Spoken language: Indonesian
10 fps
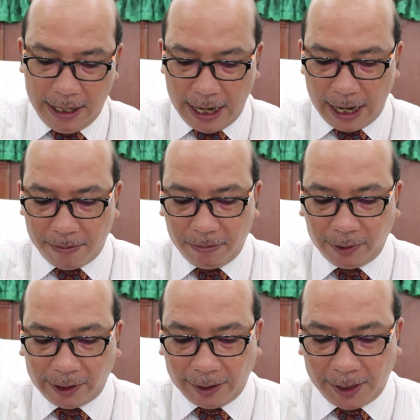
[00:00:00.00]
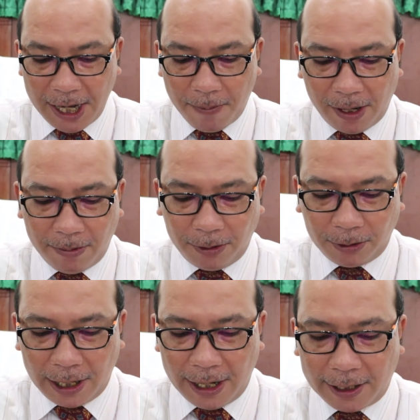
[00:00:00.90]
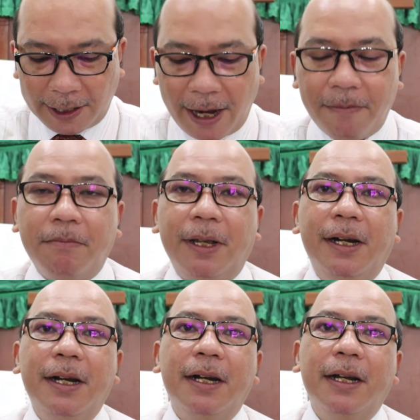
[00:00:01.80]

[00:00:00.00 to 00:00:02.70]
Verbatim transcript: dalam setiap keputusan yang kita ambil